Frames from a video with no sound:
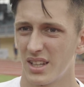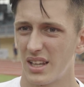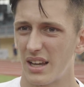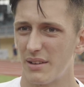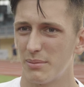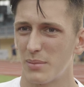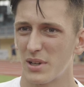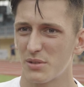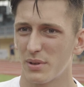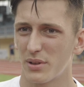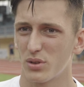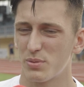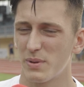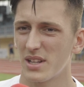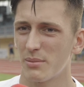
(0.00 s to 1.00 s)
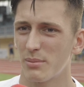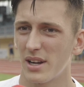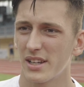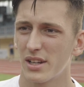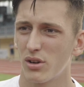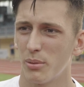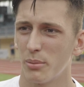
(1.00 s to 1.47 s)
ja, manchmal zu spät am Ball
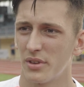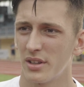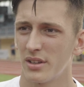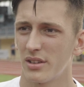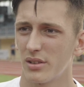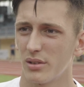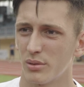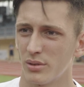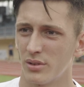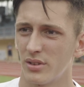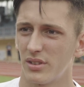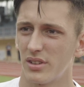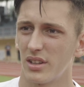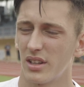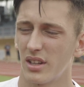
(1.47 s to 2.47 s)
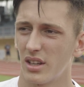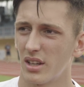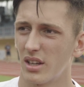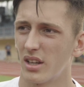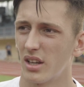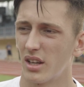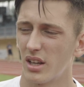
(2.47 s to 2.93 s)
gekommen sind. Und,
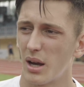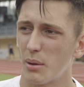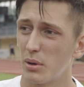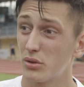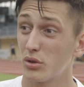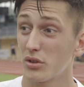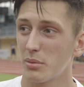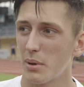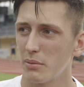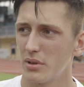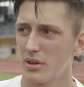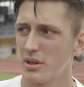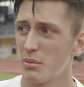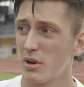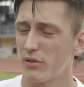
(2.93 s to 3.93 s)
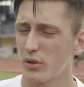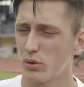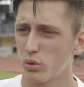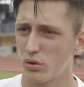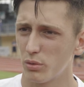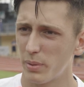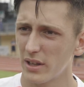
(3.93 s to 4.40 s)
äh, aber trotzdem haben wir immer
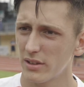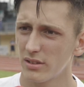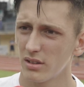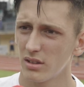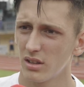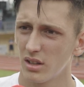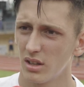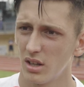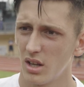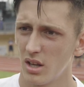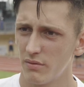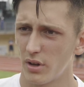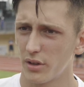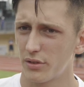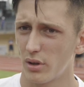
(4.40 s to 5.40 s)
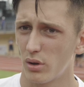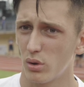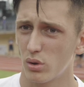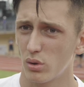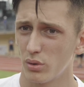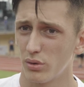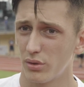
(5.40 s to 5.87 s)
versucht zu pressen, was
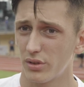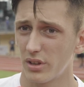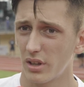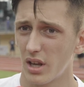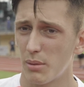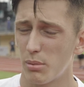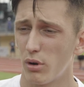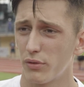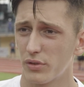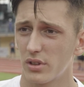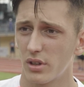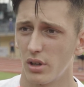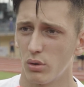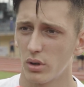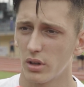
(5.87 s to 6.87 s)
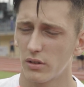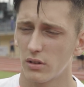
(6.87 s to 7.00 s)
auch uns äh, aber oft gelungen